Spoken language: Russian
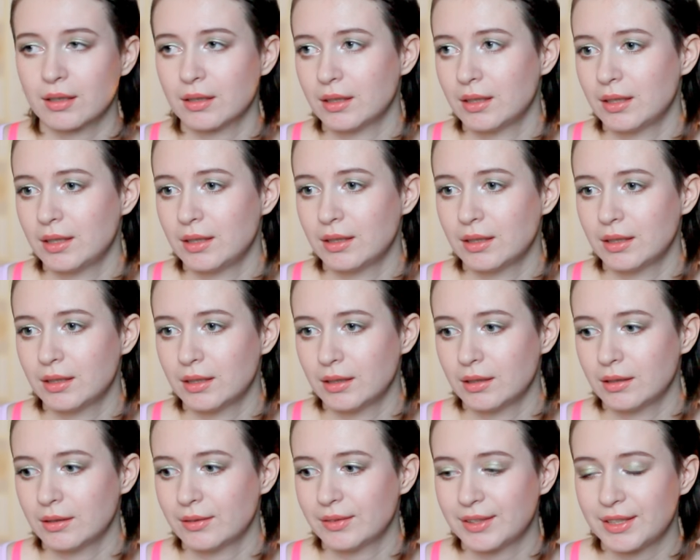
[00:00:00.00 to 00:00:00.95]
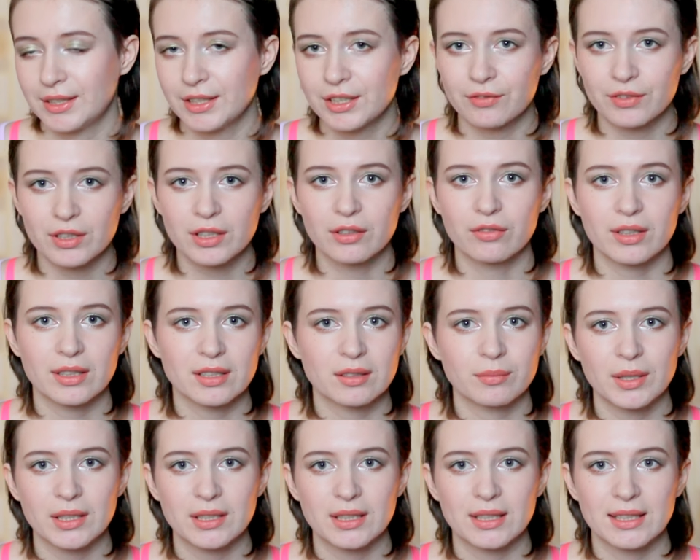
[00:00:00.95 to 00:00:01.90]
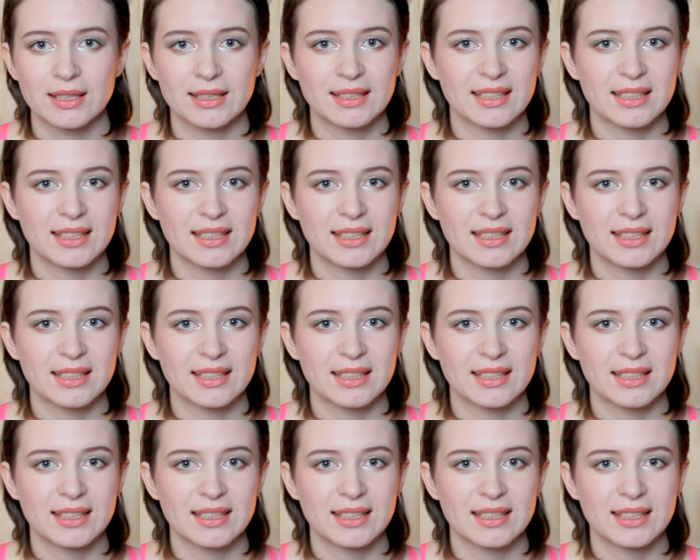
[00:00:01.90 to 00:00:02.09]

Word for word: и из всех видов косметики